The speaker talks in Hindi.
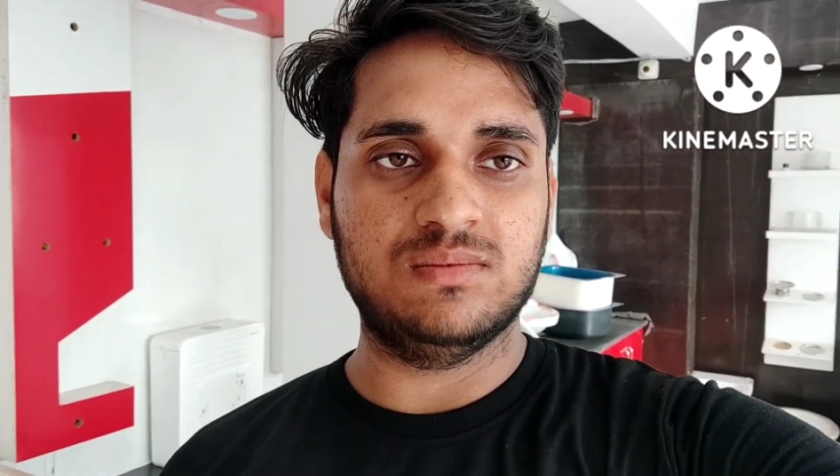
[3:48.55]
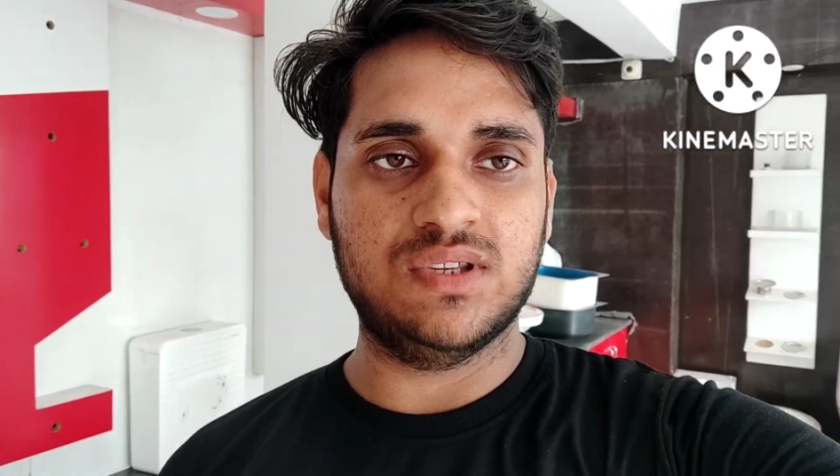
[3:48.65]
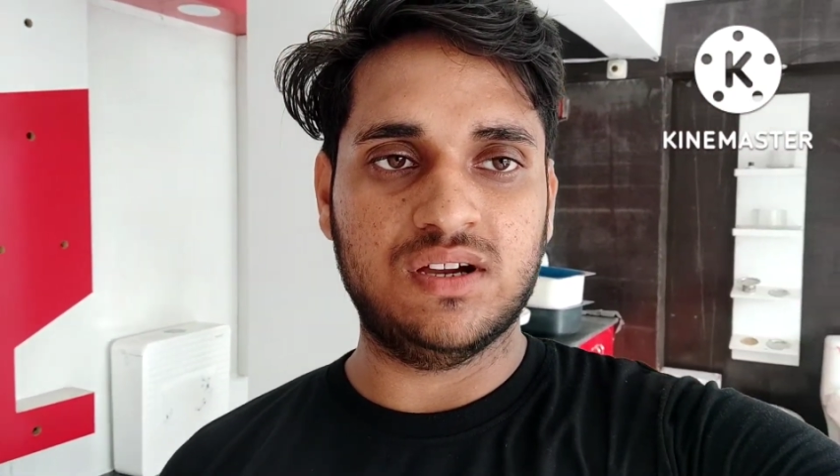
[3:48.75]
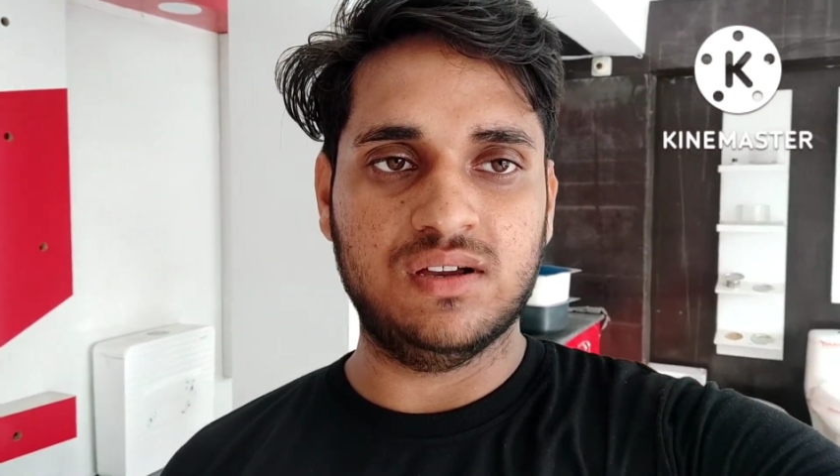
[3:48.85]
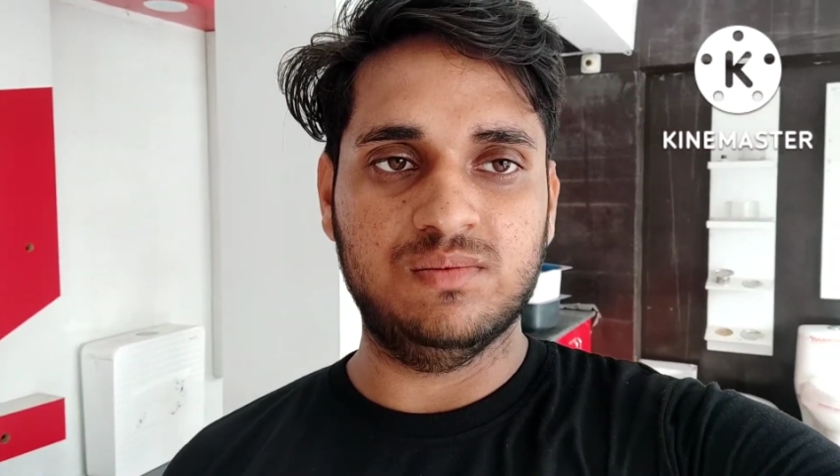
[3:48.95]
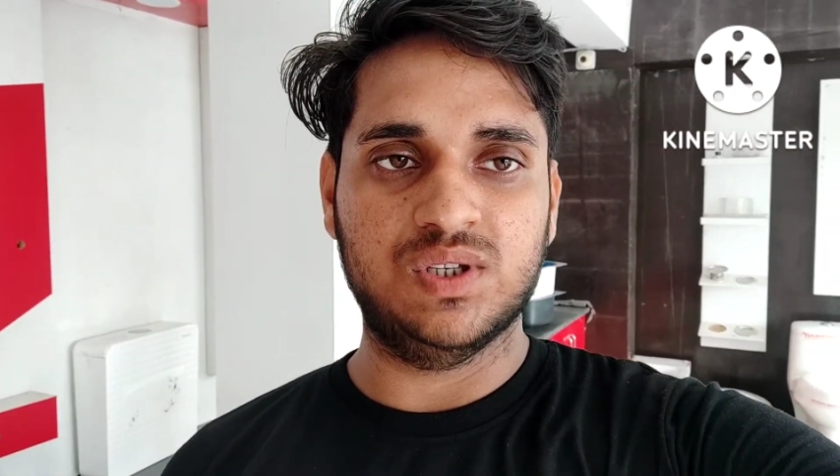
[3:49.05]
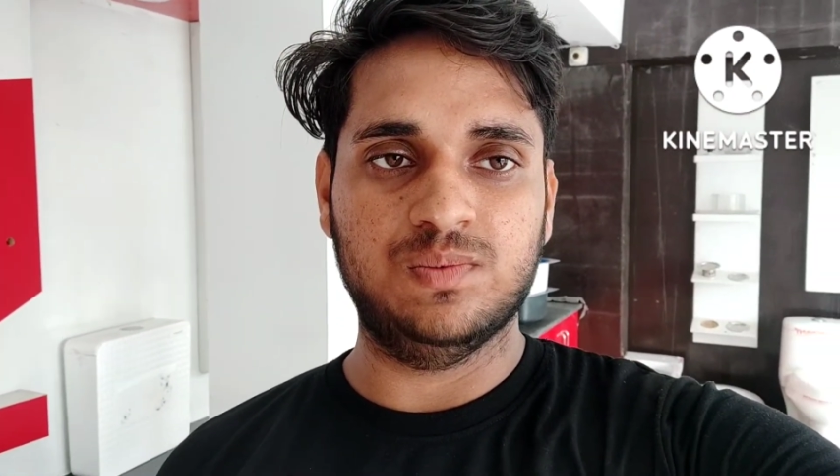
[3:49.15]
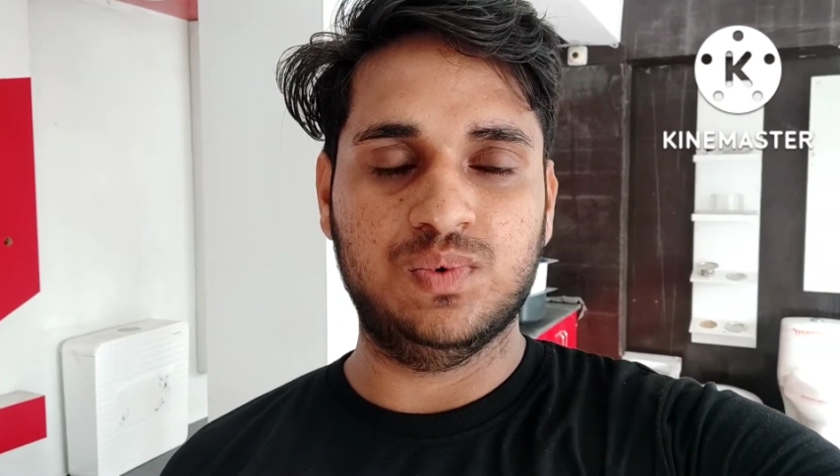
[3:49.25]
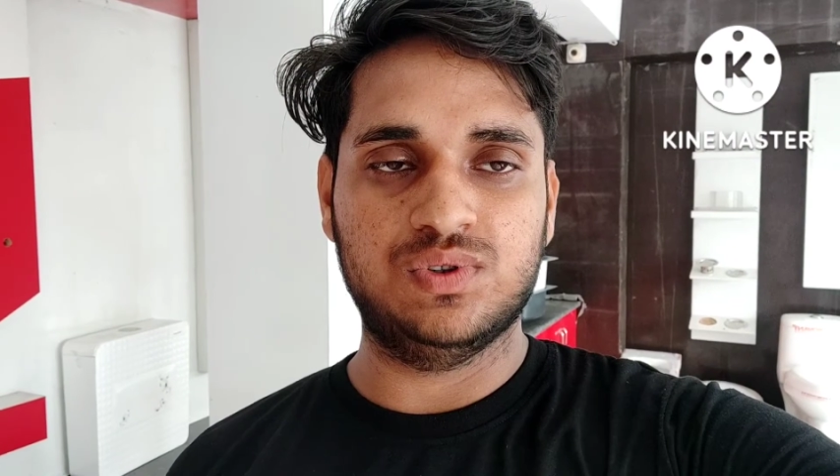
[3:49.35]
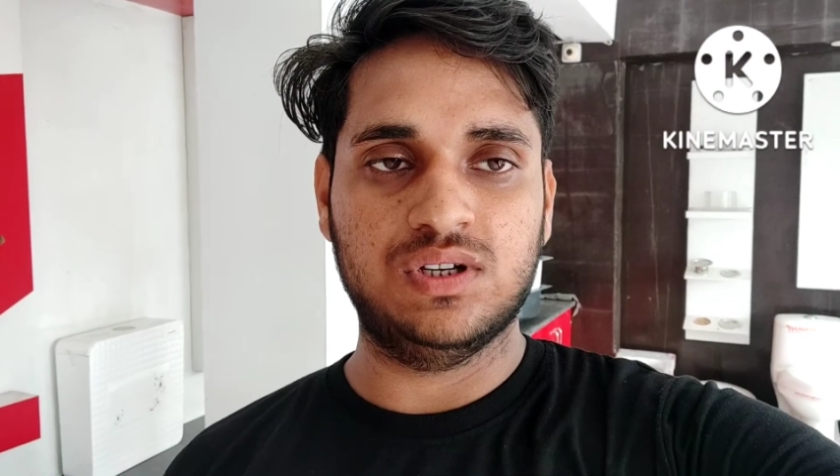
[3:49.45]
में जाकर हमसे
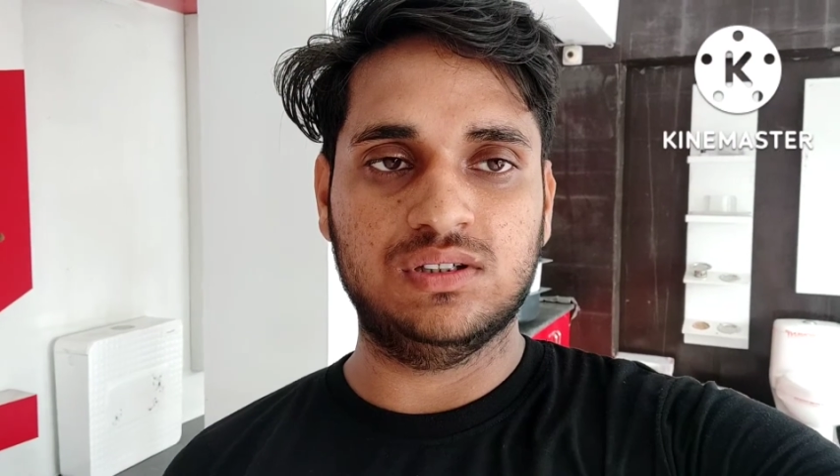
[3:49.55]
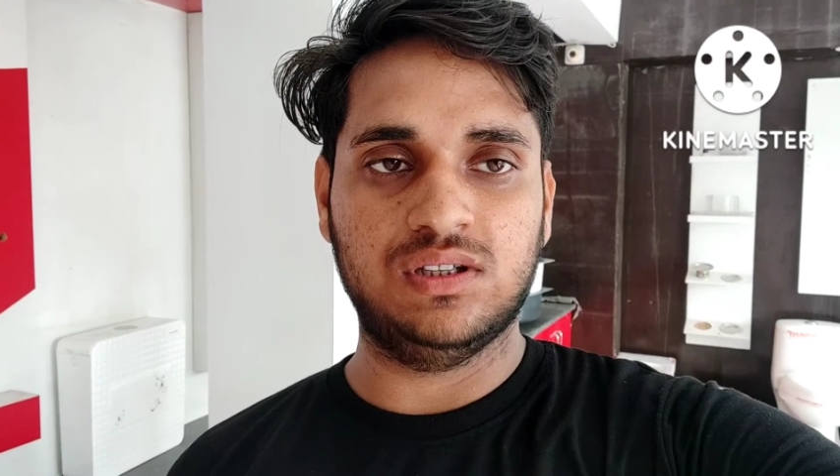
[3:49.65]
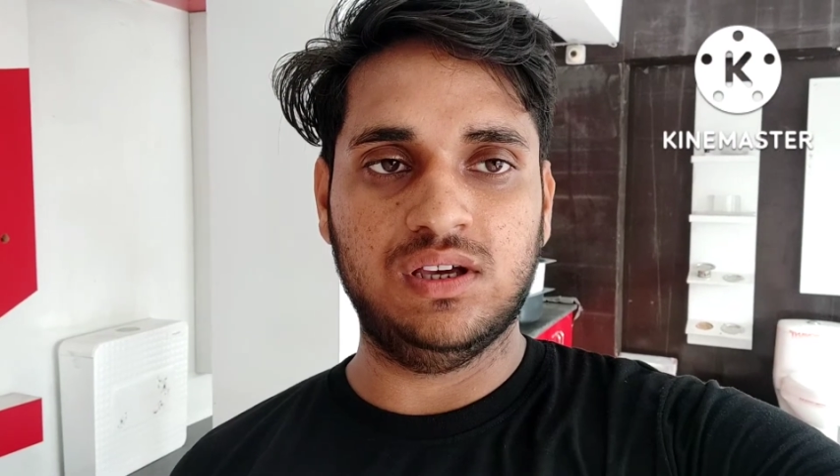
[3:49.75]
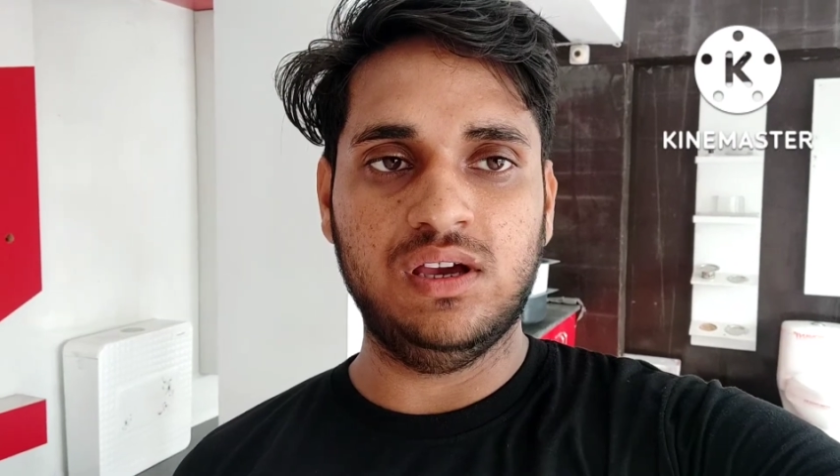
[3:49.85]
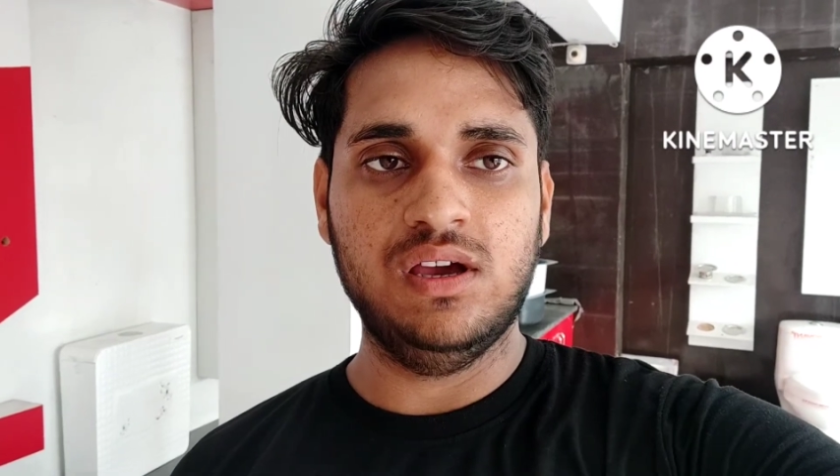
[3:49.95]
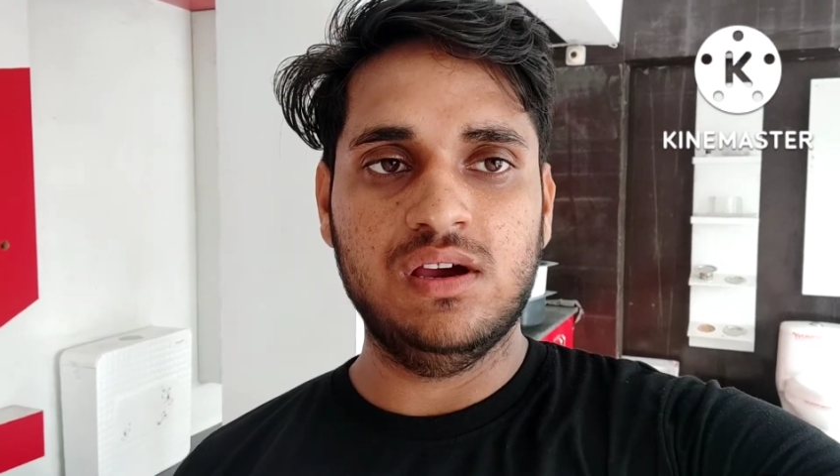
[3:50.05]
पूछ सकते हैं